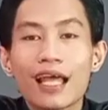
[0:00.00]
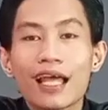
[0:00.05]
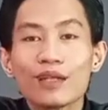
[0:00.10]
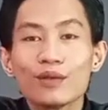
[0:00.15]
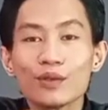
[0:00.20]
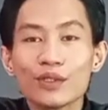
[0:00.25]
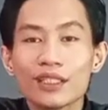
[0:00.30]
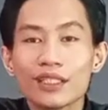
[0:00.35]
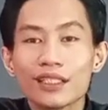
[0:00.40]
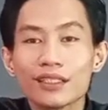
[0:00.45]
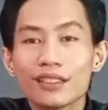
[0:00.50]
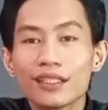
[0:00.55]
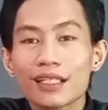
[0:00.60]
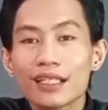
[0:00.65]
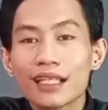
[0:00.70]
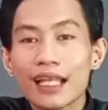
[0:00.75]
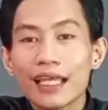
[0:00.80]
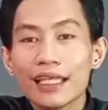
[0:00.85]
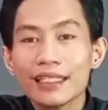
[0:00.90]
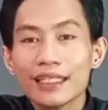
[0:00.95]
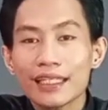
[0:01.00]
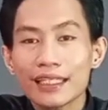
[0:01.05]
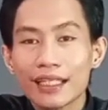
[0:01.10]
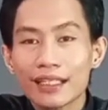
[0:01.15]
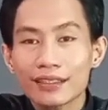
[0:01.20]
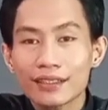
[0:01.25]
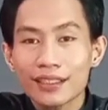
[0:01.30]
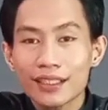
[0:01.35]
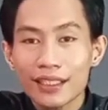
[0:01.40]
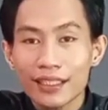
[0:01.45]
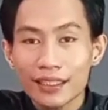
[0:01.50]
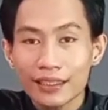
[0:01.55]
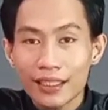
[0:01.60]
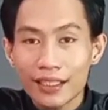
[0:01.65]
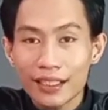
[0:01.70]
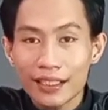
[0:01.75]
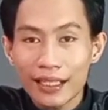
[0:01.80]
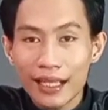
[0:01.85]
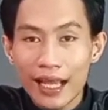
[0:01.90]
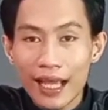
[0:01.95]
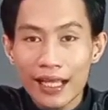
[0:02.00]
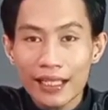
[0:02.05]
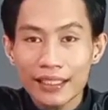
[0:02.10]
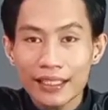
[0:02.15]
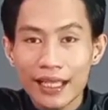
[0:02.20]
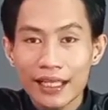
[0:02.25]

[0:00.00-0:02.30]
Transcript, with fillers: Lalu ciri-ciri lainnya yang sering kita dengar